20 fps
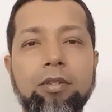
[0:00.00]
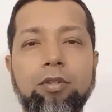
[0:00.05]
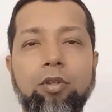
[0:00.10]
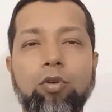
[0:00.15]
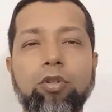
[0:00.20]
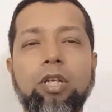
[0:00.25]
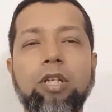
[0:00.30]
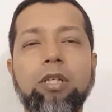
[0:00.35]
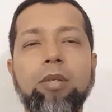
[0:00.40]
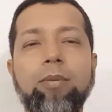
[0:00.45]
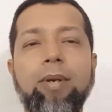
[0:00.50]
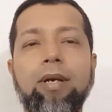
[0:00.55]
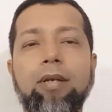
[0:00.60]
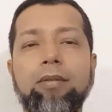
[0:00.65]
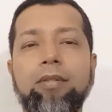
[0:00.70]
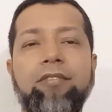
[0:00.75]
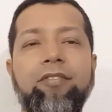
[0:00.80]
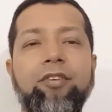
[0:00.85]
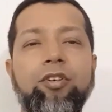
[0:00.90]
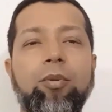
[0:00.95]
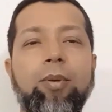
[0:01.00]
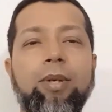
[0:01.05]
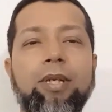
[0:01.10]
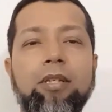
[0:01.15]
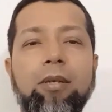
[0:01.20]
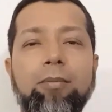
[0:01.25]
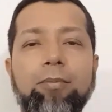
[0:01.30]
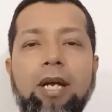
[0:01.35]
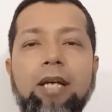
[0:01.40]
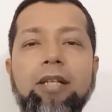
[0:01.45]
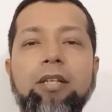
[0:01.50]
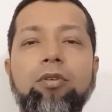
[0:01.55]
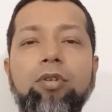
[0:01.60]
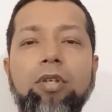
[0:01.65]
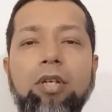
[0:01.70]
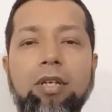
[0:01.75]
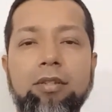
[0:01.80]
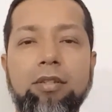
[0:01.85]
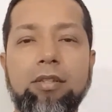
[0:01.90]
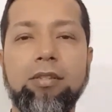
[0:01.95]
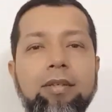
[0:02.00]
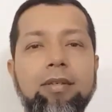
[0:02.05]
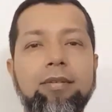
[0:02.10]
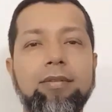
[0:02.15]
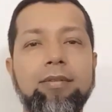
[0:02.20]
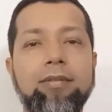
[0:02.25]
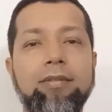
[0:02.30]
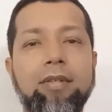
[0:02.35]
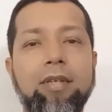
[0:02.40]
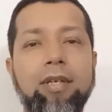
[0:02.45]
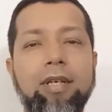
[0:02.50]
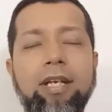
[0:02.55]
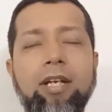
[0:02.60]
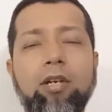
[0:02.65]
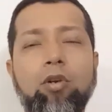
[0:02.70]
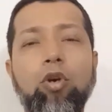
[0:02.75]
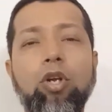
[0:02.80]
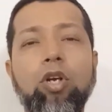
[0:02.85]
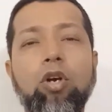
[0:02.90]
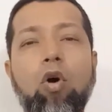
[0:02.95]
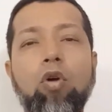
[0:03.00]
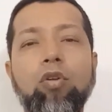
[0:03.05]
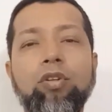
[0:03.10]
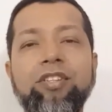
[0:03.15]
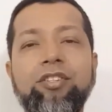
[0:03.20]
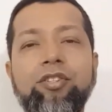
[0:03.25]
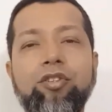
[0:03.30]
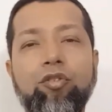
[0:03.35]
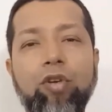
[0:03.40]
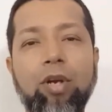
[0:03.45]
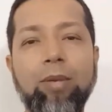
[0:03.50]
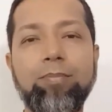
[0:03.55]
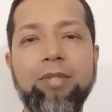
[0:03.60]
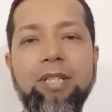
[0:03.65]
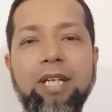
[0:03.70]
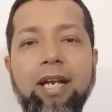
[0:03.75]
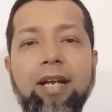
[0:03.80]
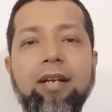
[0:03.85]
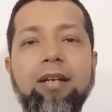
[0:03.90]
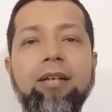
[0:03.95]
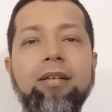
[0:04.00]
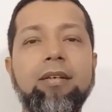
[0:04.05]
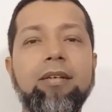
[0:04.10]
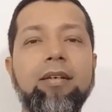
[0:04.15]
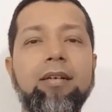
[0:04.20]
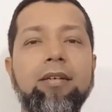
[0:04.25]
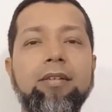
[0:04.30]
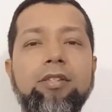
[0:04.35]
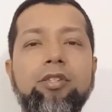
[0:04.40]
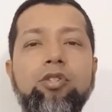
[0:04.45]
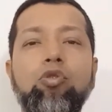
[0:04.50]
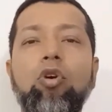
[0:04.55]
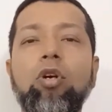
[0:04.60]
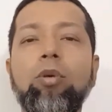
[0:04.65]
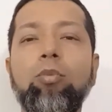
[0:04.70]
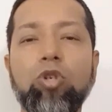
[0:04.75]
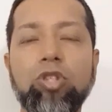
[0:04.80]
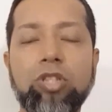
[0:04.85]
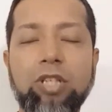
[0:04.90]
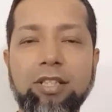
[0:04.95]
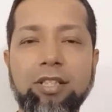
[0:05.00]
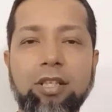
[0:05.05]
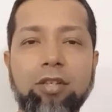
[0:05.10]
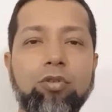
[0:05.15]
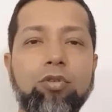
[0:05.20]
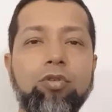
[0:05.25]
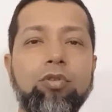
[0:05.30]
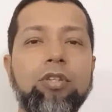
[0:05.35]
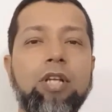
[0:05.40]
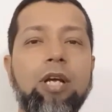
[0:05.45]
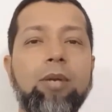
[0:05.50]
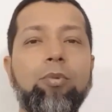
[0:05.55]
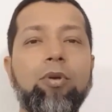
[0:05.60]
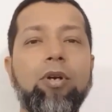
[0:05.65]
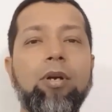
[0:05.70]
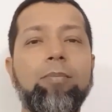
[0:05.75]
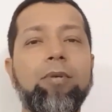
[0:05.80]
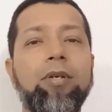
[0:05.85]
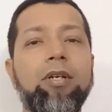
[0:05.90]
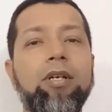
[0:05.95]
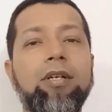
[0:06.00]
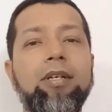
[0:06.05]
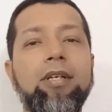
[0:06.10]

তখন দেখা যাবে একটা ভিডিও বানাতে আপনার আধা ঘন্টা লাগতেছে ইনক্লুডিং অল দি স্ক্রিপ্টিং স্টোরি বোর্ড সাজানো তারপর আপনার